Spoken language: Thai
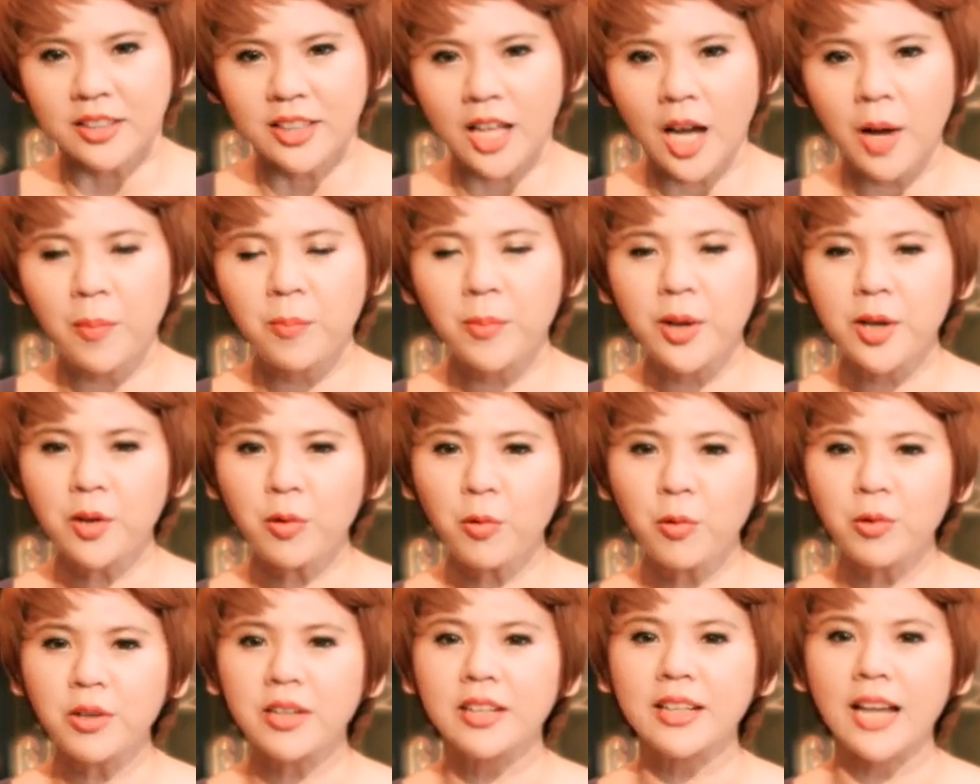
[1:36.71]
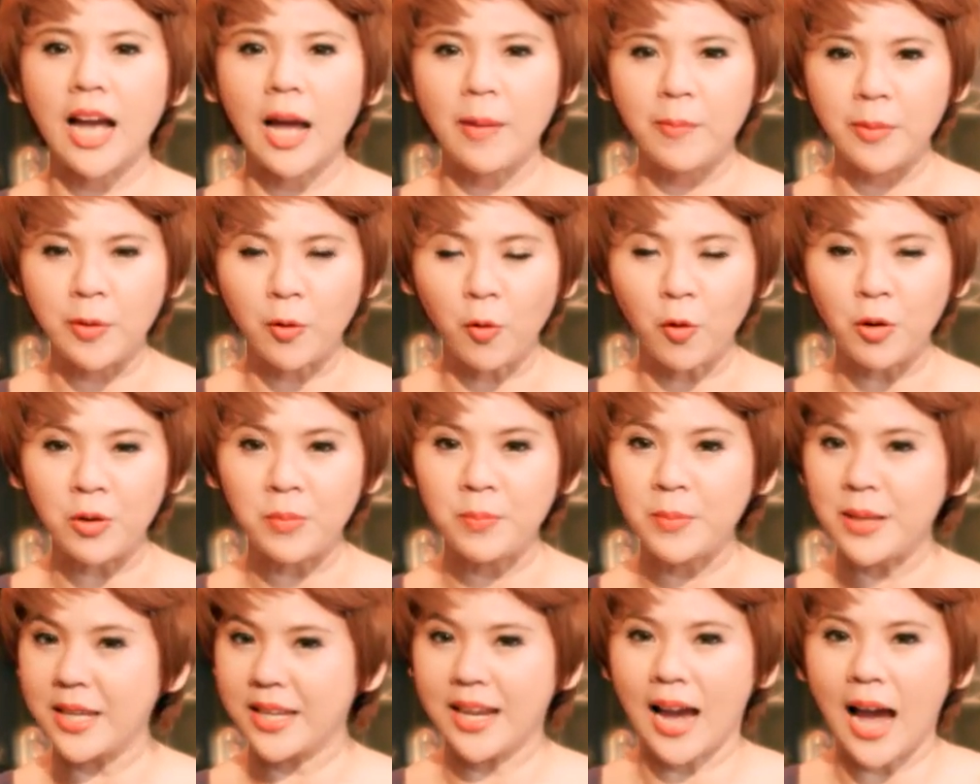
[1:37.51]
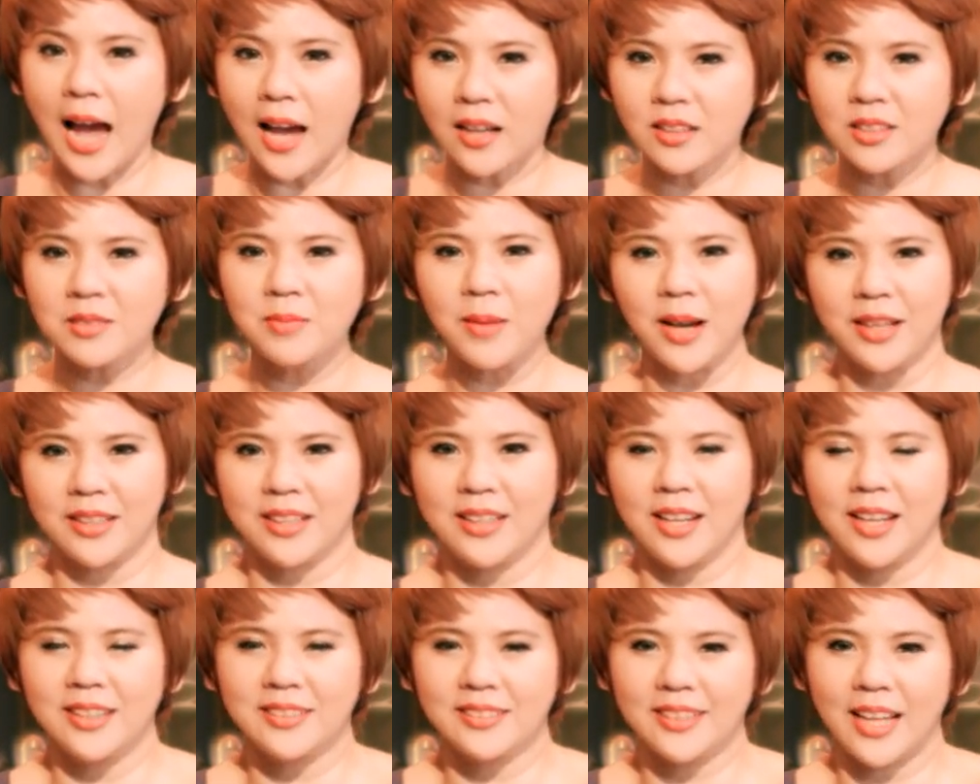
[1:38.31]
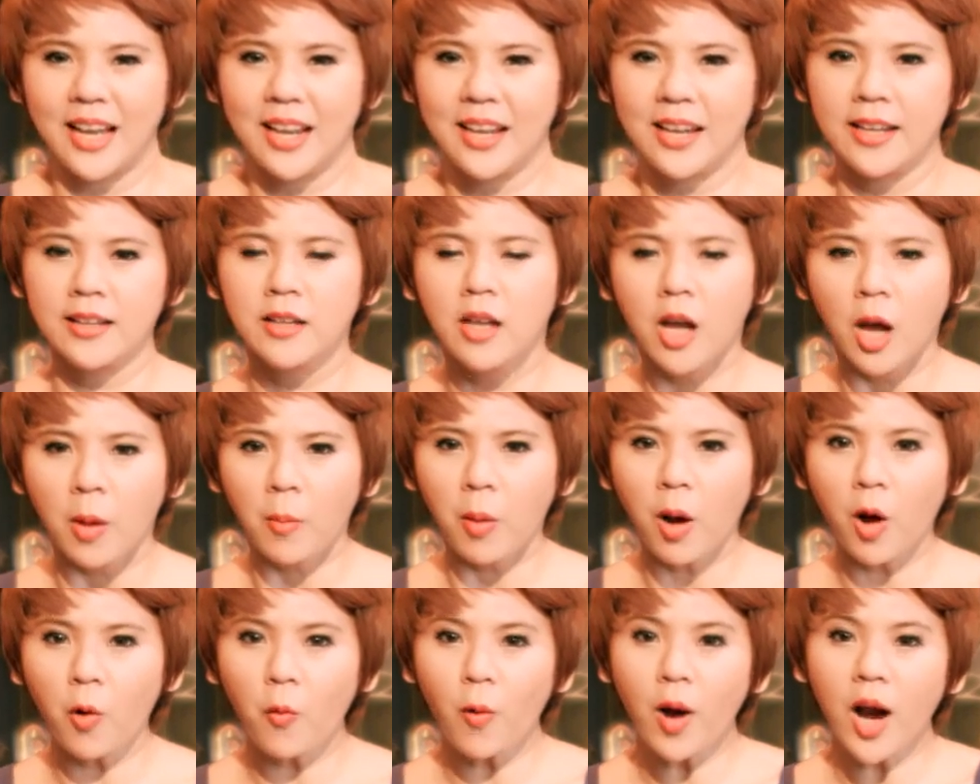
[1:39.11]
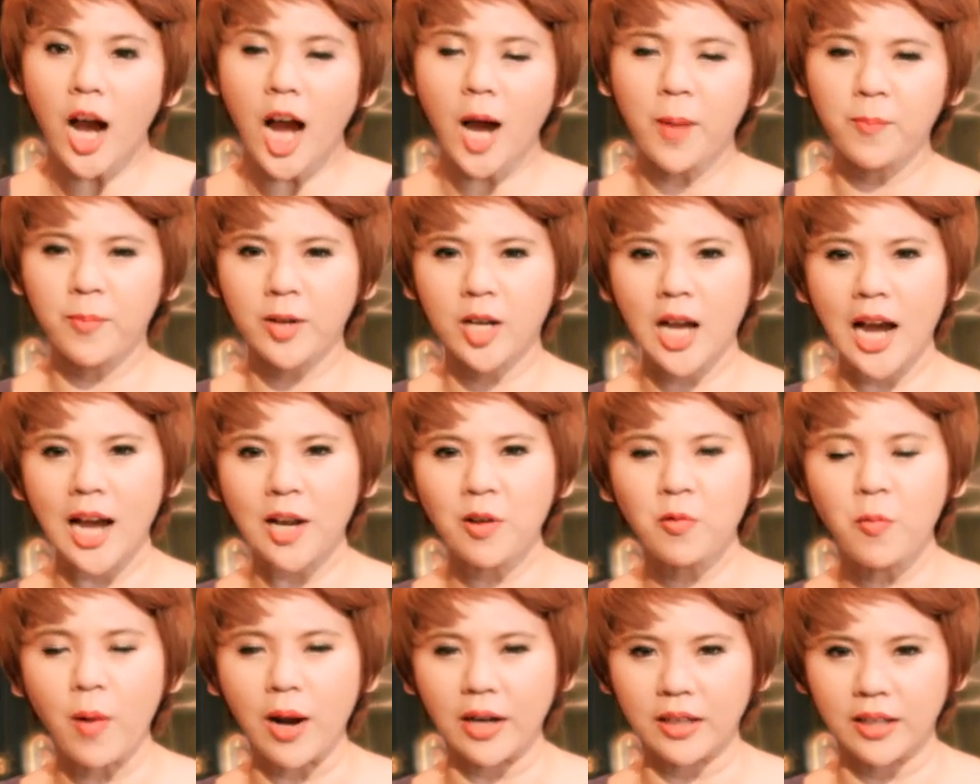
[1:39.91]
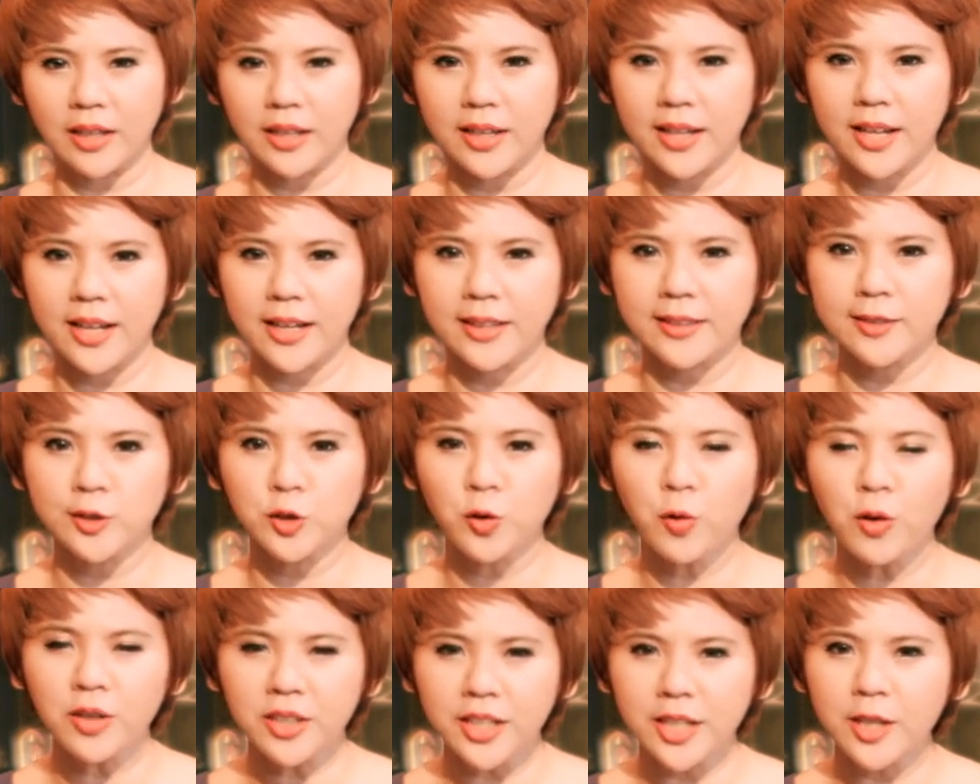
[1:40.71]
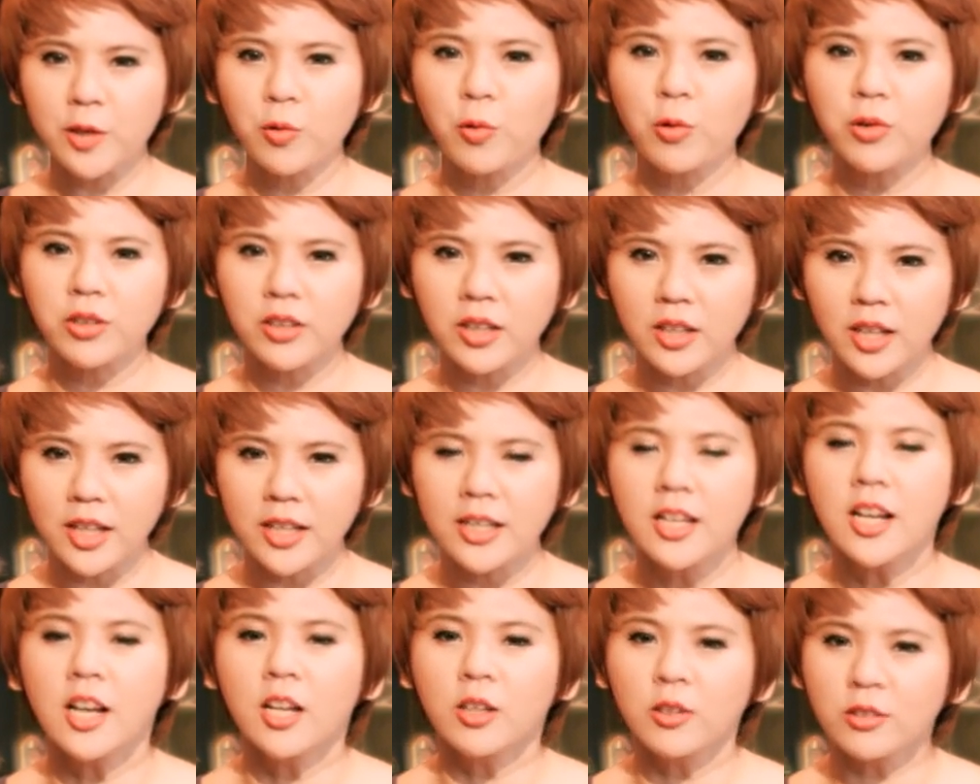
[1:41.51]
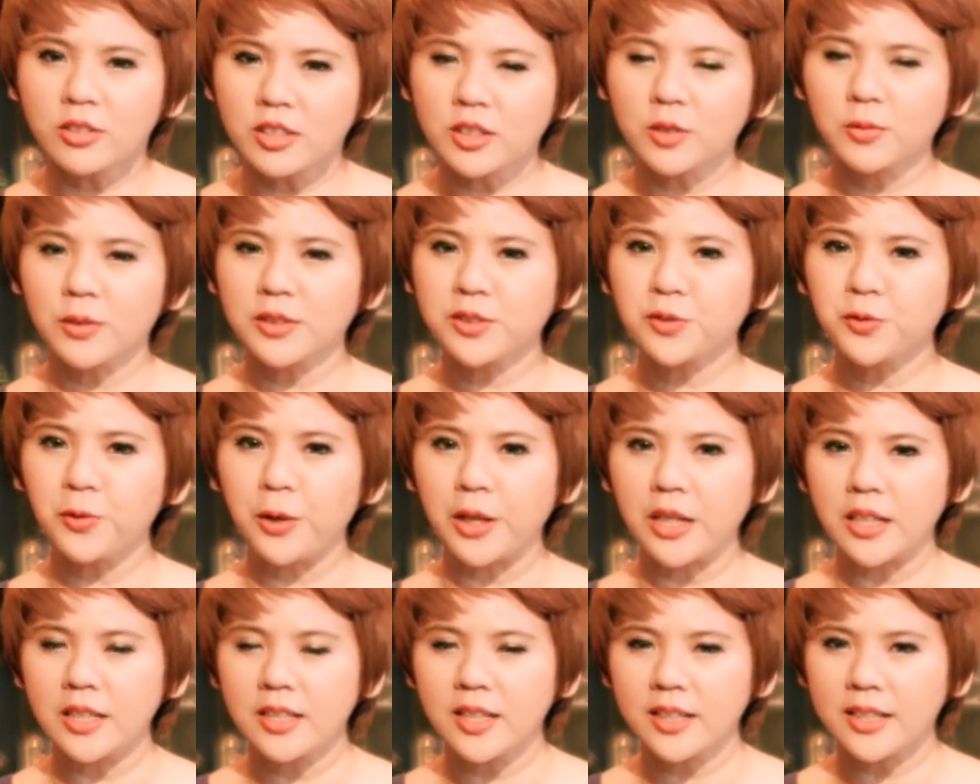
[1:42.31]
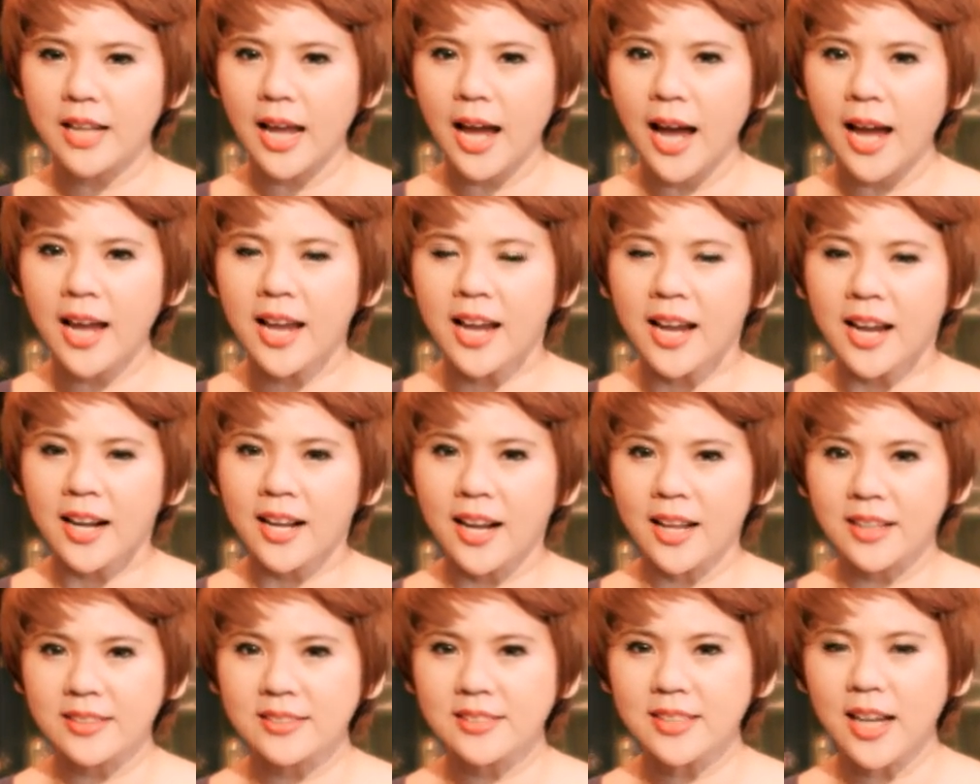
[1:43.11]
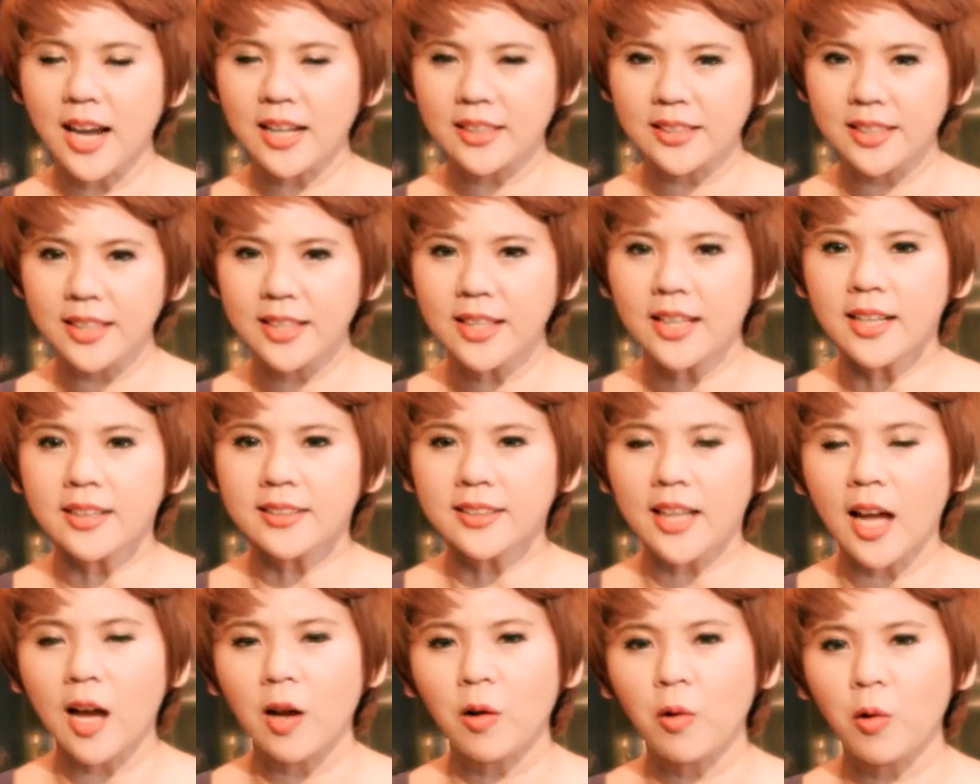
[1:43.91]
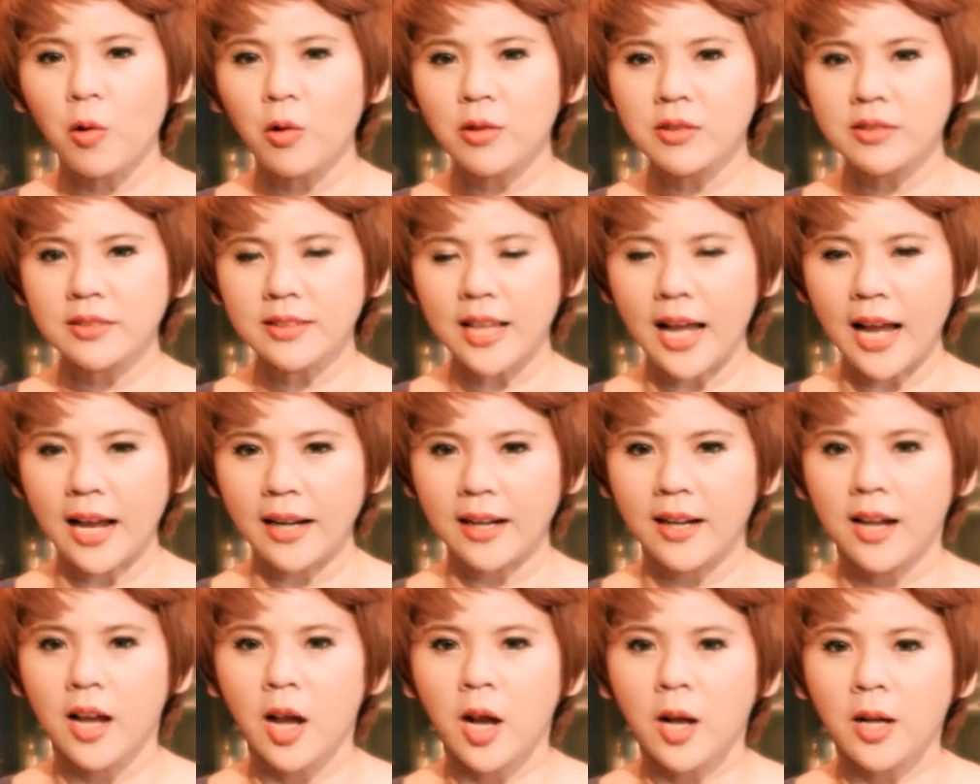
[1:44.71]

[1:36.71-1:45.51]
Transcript: ทำให้คุณกลายเป็นคนมีค่าขึ้นมาในทันตาเห็นเพราะว่าความไม่คาดหวังนั่นเองช่วงนี้คุณก็เลยรู้สึกว่าสวยเลือกได้หลังจากที่ต่างคนต่าง